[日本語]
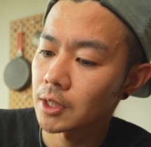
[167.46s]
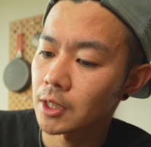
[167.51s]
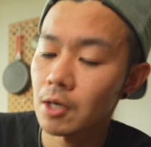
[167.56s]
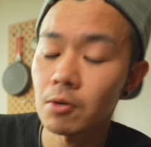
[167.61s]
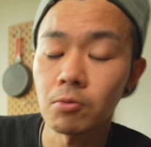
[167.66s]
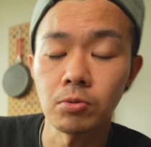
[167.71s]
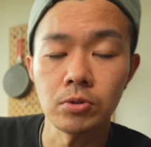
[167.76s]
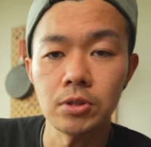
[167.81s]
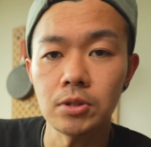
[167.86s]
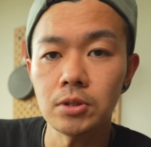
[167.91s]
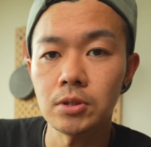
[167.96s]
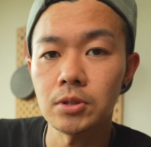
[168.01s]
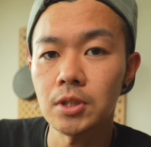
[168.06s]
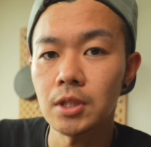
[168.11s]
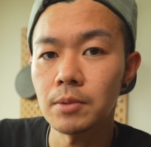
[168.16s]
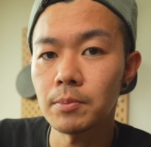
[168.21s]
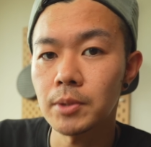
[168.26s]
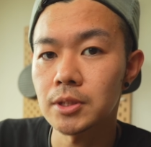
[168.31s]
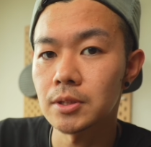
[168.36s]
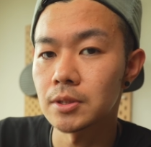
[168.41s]
結構続
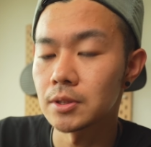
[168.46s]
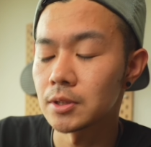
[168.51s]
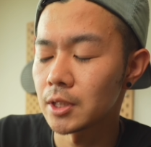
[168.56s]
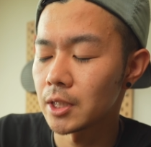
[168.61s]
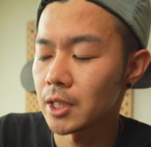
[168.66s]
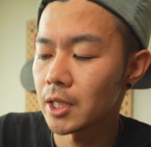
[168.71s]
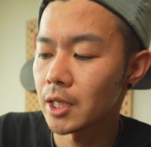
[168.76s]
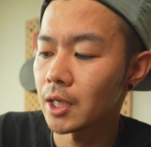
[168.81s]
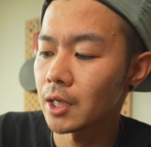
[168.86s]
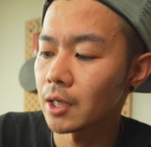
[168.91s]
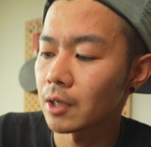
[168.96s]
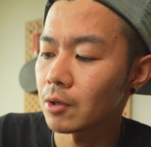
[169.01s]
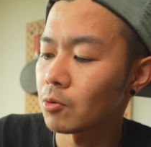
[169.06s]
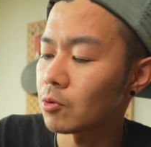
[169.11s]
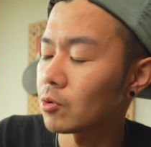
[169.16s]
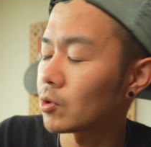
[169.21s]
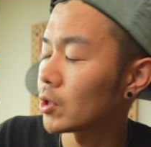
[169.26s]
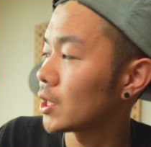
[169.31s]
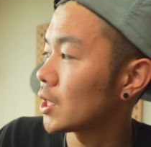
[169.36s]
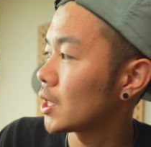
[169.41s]
きますんで、
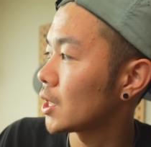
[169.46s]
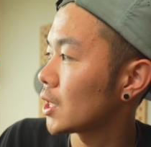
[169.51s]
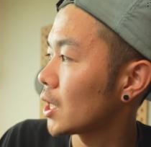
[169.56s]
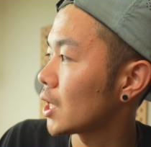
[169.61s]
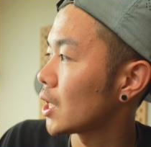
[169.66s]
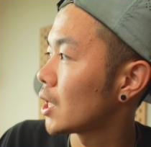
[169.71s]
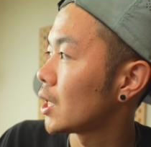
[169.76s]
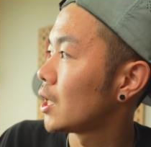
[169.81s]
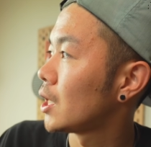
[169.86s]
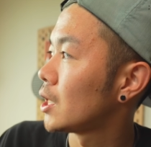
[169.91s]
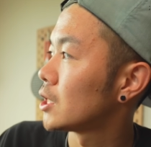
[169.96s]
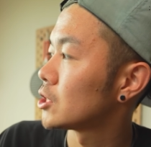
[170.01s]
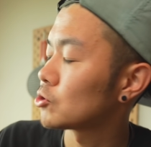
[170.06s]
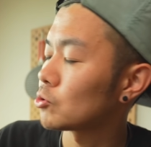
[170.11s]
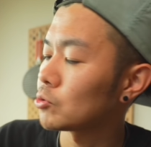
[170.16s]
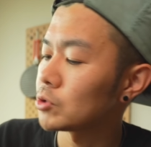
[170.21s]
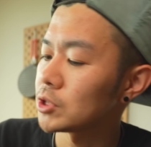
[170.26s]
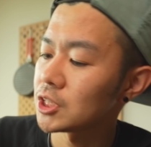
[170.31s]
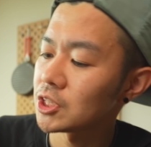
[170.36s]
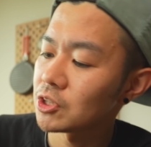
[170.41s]
これでね
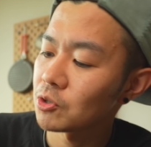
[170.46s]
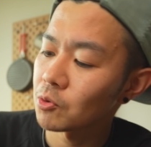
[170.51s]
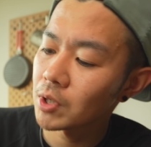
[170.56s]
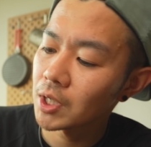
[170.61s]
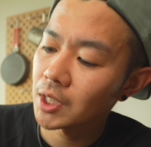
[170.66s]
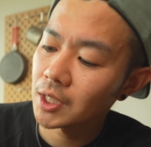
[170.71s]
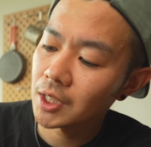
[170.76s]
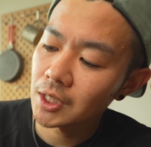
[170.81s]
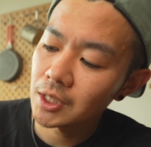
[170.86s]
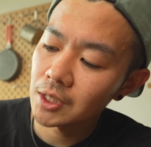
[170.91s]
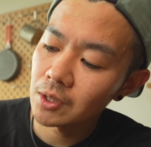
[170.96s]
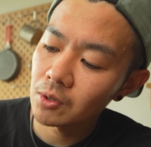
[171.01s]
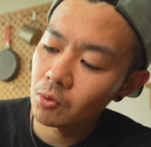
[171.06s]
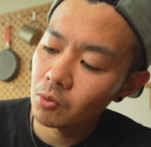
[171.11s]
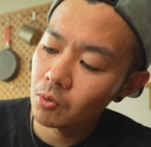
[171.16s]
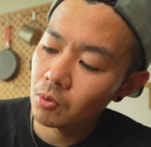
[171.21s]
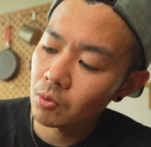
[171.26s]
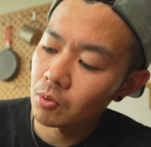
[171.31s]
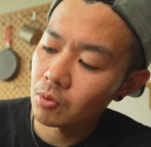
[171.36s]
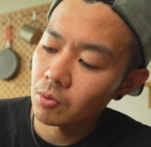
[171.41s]
処理しとかない
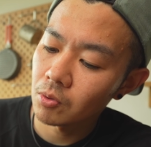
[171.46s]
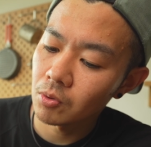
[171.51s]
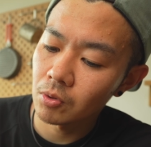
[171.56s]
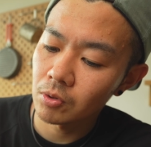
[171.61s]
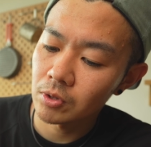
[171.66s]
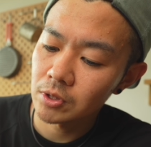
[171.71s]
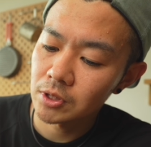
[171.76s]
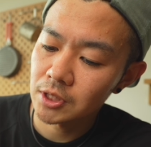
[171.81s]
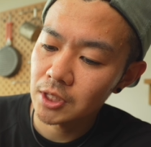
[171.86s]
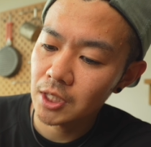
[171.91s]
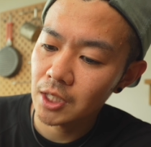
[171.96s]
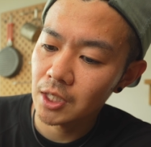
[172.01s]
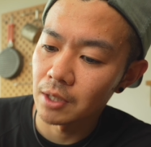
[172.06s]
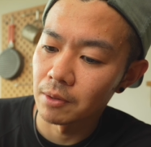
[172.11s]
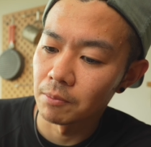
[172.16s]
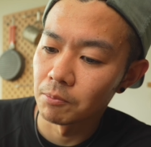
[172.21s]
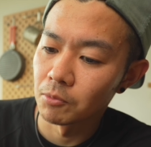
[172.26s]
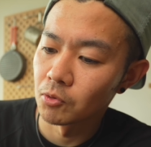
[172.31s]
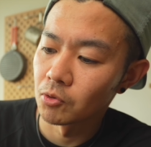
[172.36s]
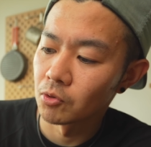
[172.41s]
と草
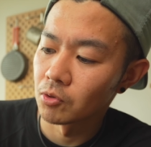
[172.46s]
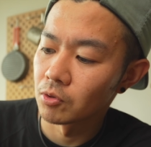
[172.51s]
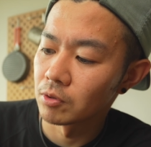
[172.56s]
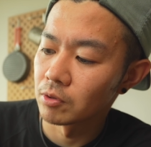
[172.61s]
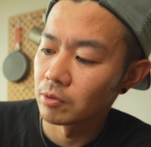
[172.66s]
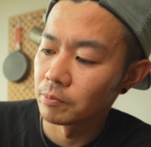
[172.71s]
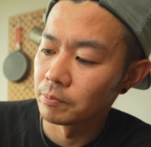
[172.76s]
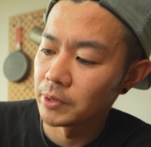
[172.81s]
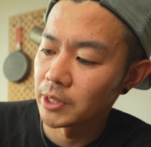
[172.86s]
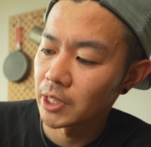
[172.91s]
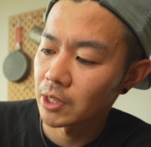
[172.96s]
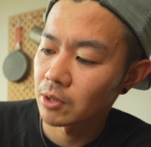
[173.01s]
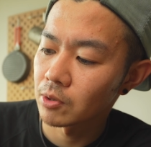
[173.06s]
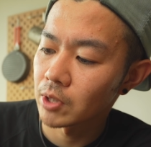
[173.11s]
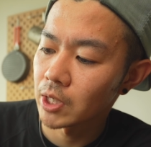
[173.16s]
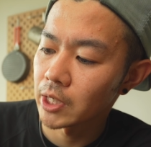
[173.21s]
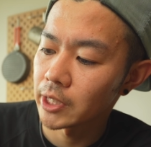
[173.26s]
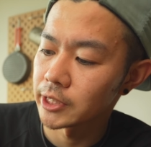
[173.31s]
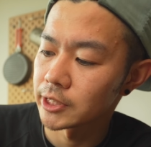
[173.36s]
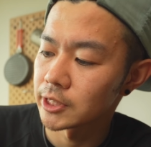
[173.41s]
がもうビヤッ
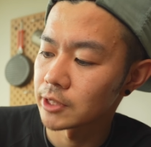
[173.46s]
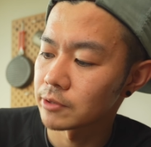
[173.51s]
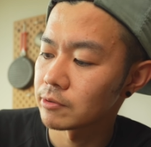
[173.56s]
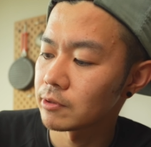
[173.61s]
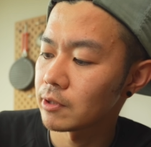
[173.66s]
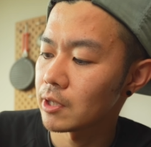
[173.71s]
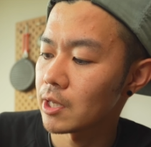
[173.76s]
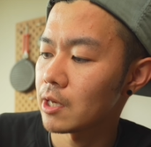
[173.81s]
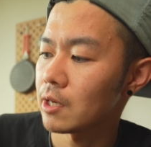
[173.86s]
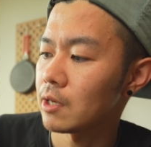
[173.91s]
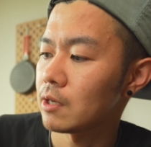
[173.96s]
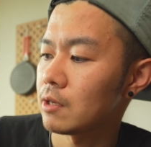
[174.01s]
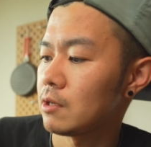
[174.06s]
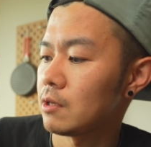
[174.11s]
と生えちゃうんで。